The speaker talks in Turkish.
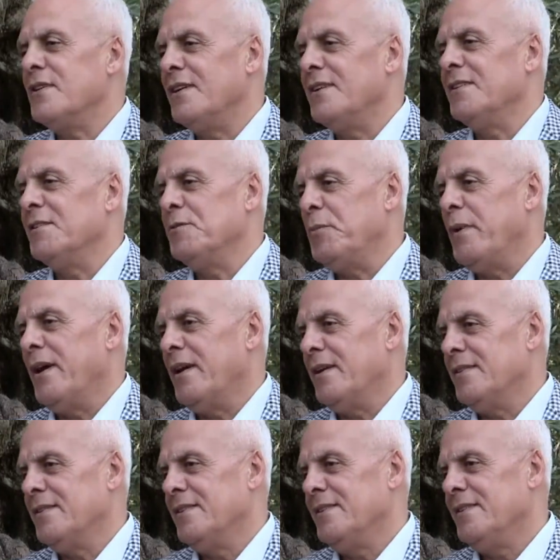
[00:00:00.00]
yerini
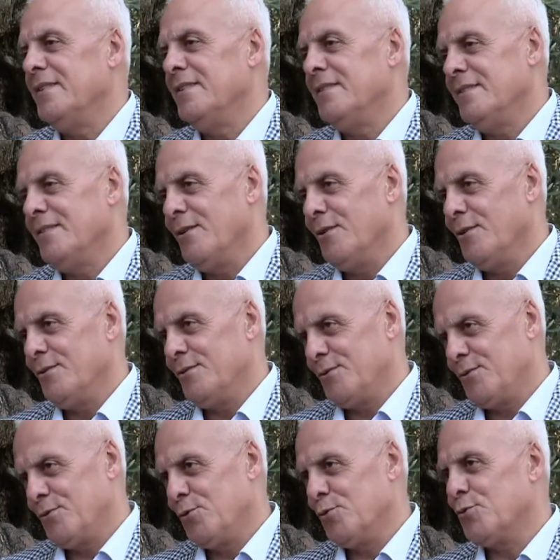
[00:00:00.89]
beğendi,
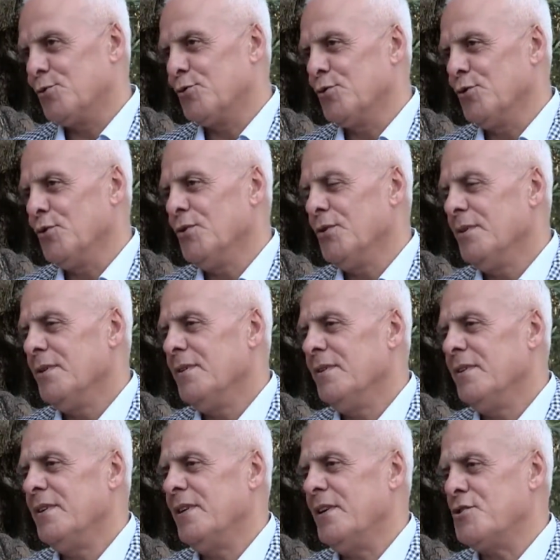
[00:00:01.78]
tuttu,
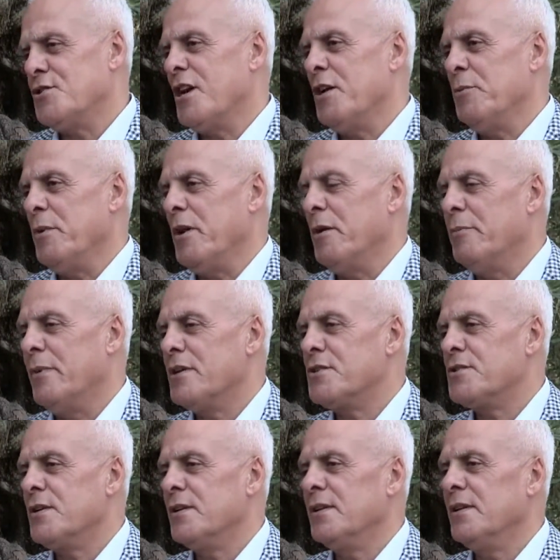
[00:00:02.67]
yeşermeye
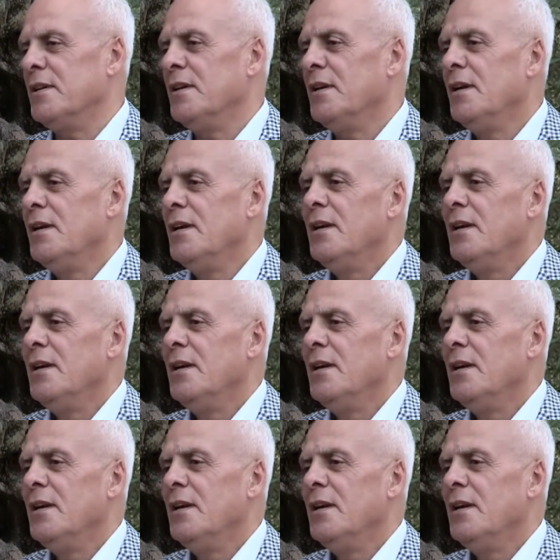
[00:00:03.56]
başladı.